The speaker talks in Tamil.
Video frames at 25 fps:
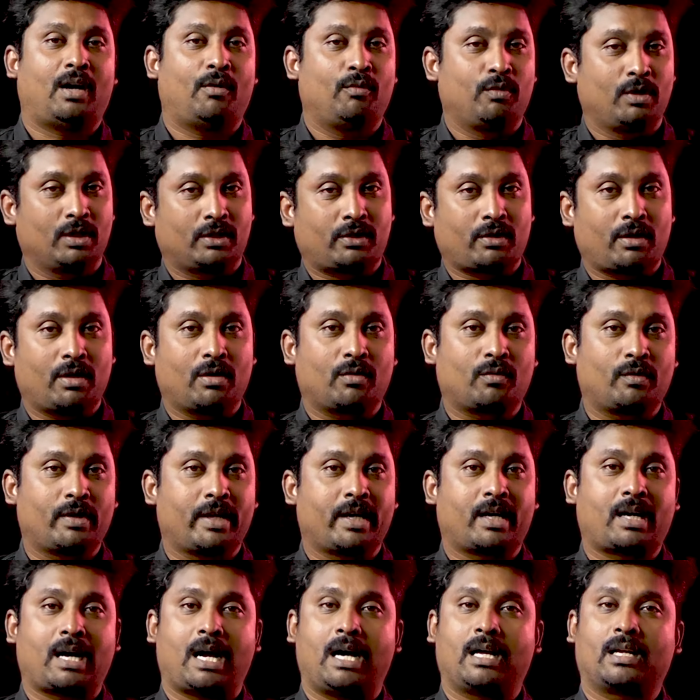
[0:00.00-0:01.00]
அவங்க
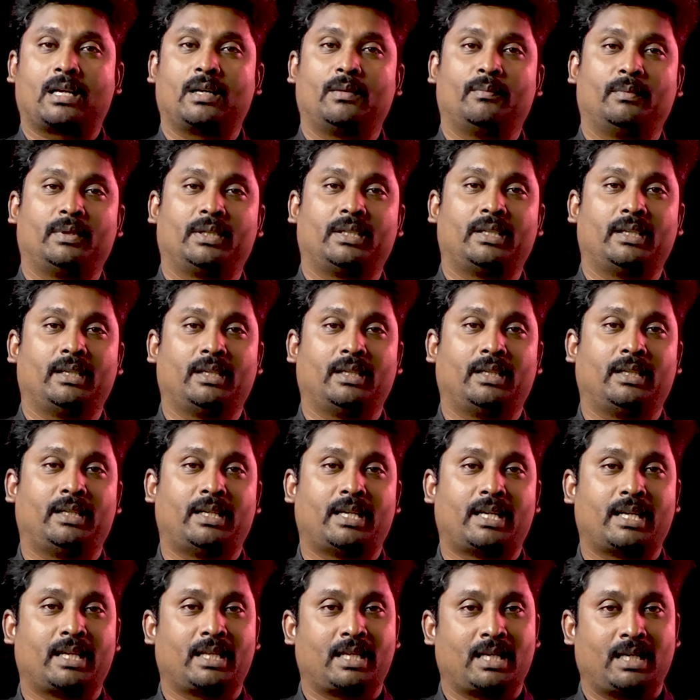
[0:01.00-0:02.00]
சொல்லக்கூடிய காரணம் வந்து
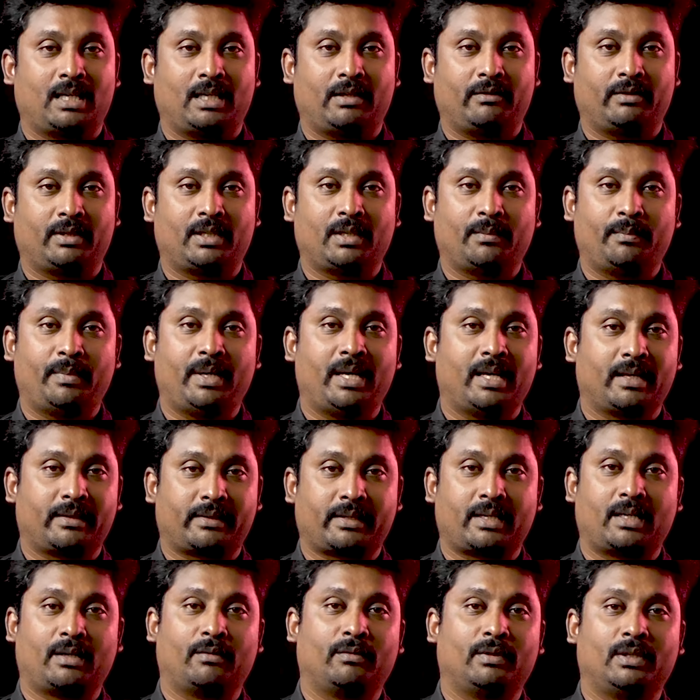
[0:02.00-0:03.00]
என்னதான் வந்து
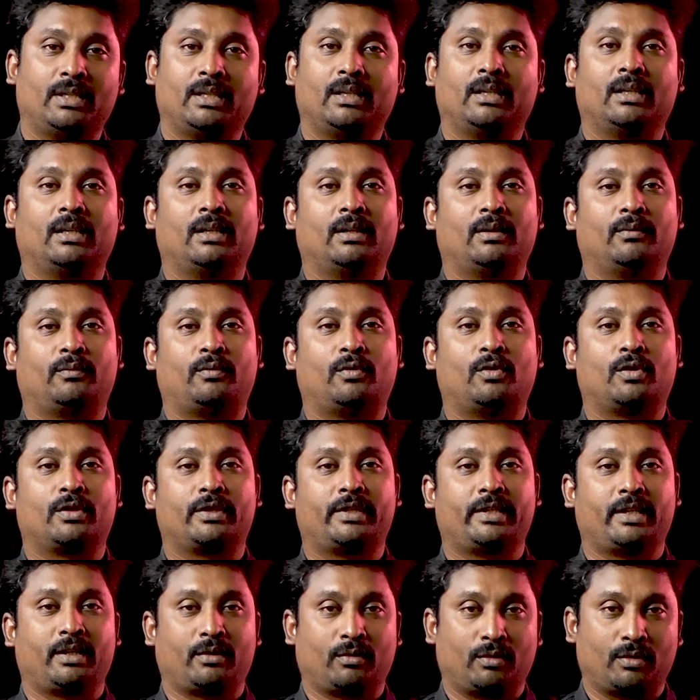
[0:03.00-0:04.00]
பிஎஸ்என்எல் வந்து
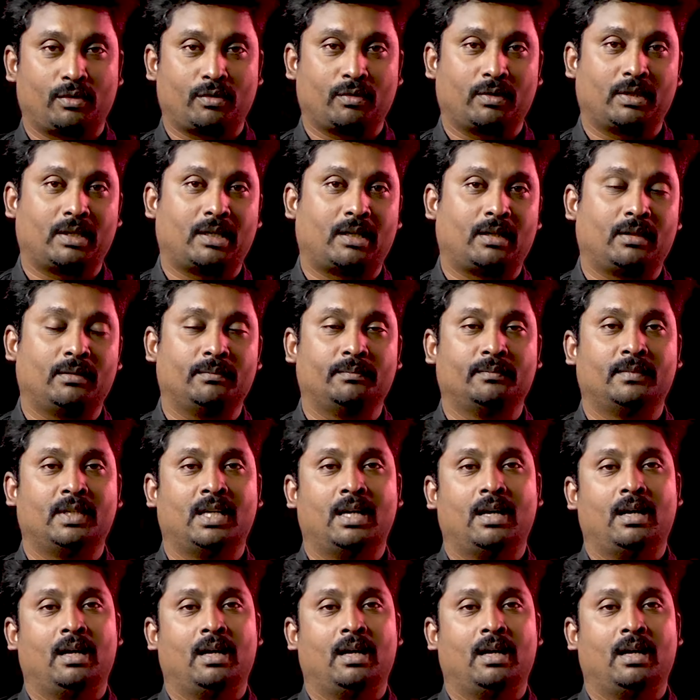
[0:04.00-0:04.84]
ஃபோர் ஜி கொண்டு வந்தாலும்